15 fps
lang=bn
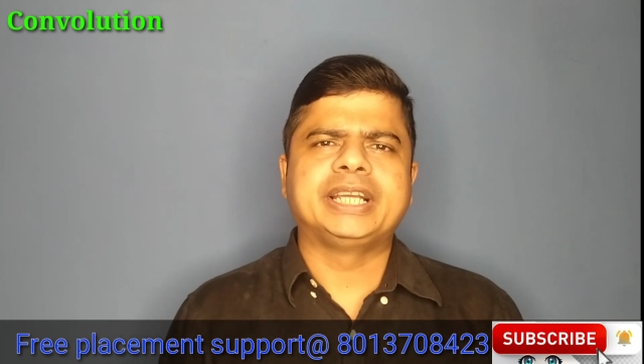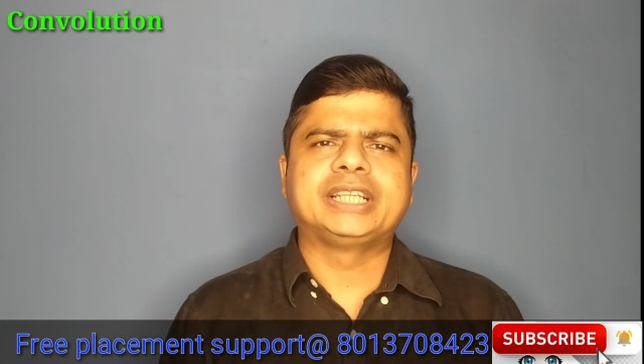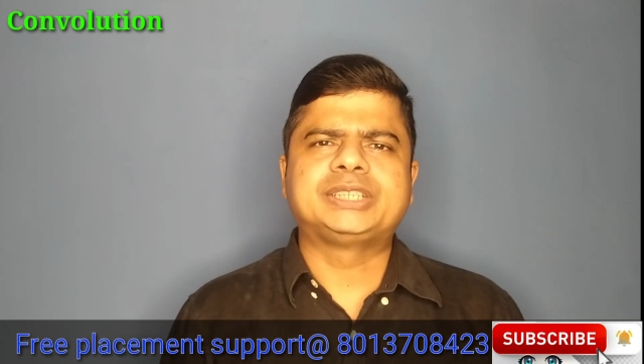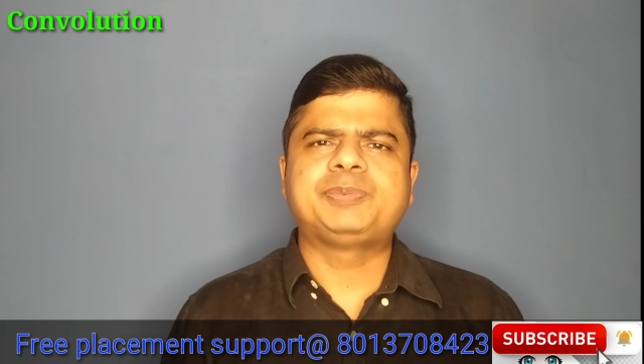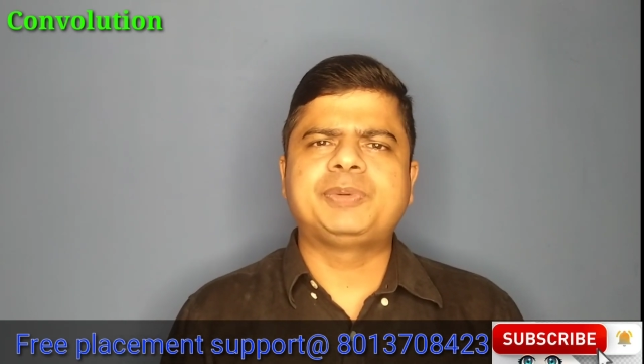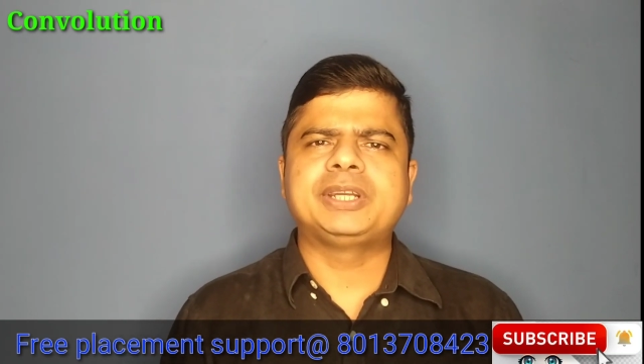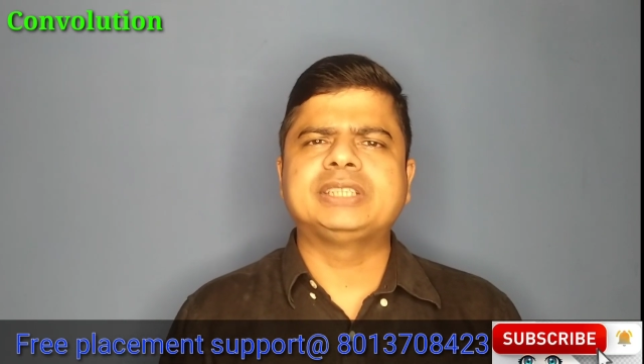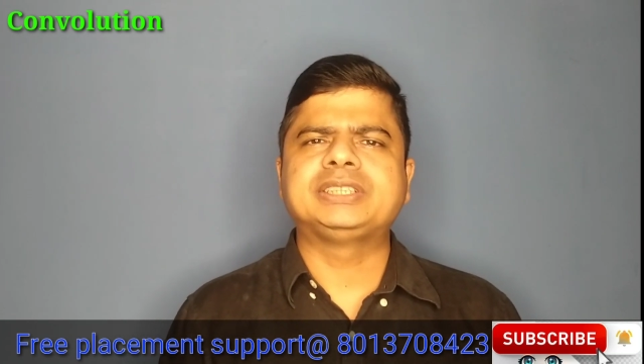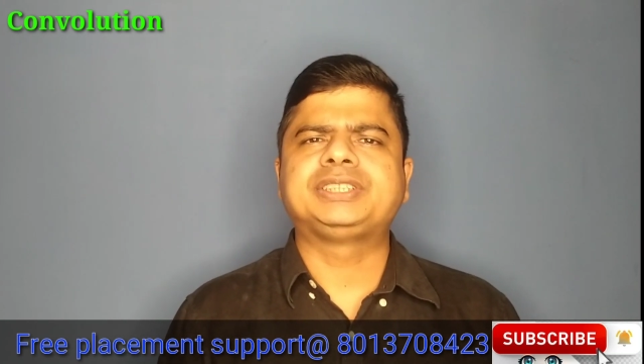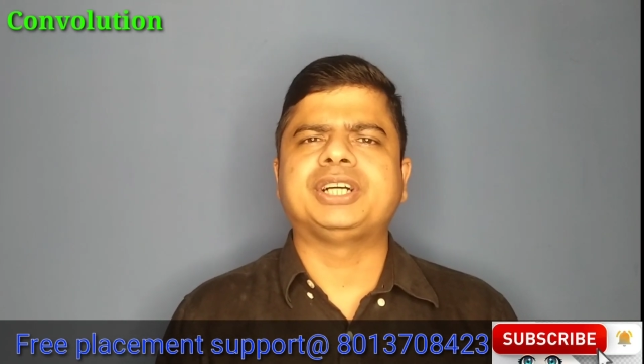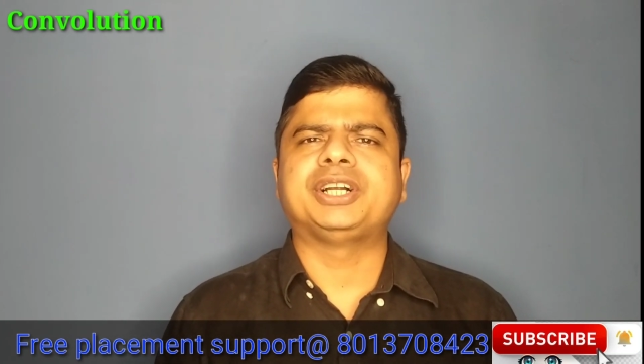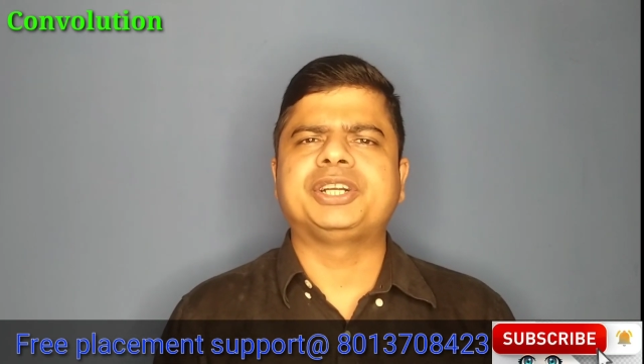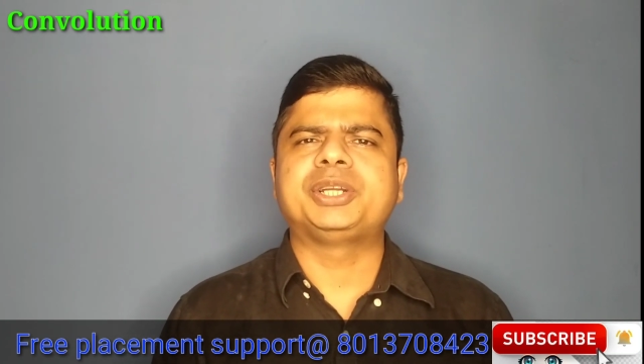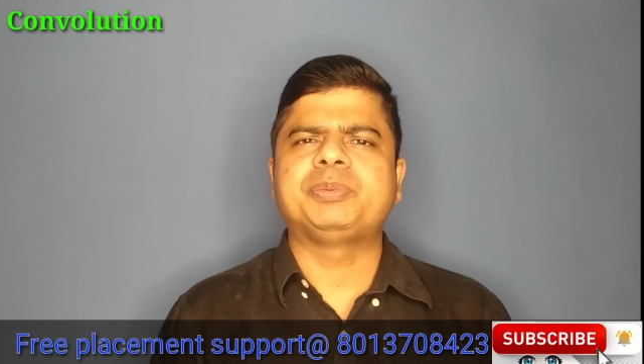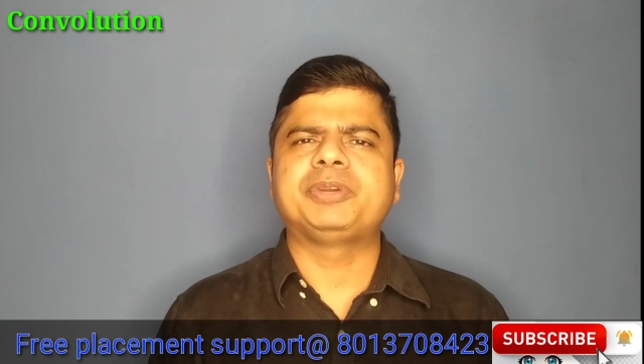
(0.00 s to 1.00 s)
এক্সপিরিয়েন্স
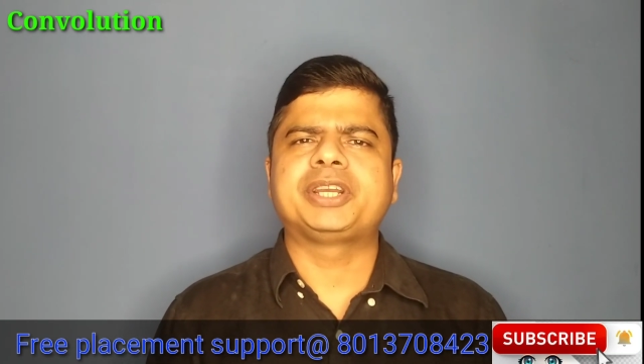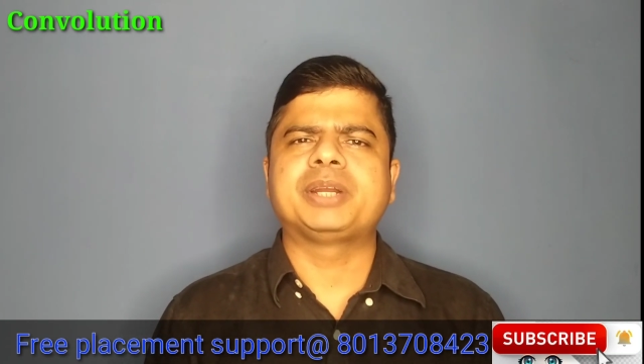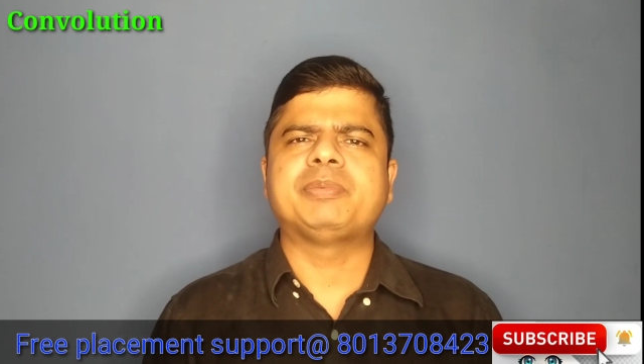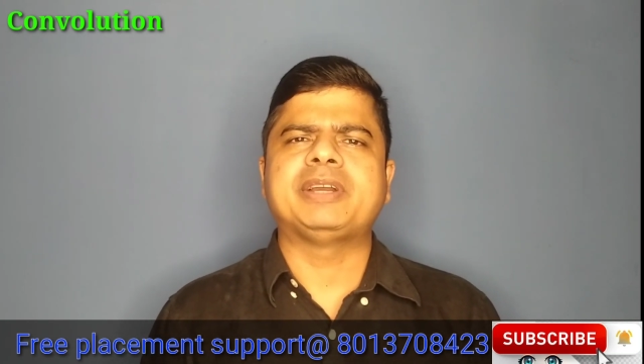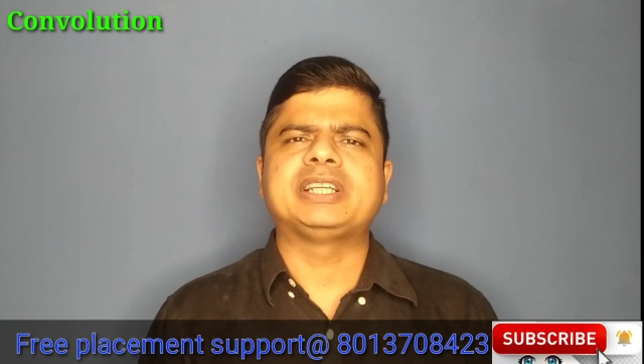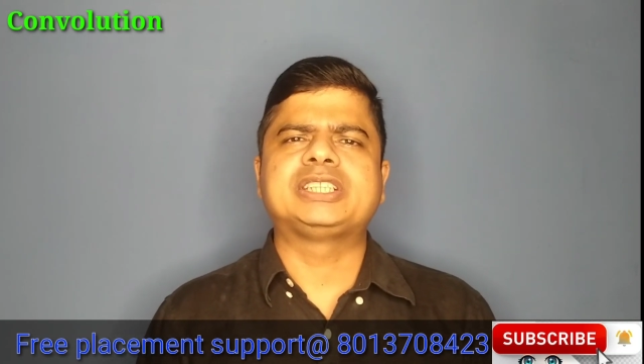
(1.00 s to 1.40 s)
সার্টিফিকেট বা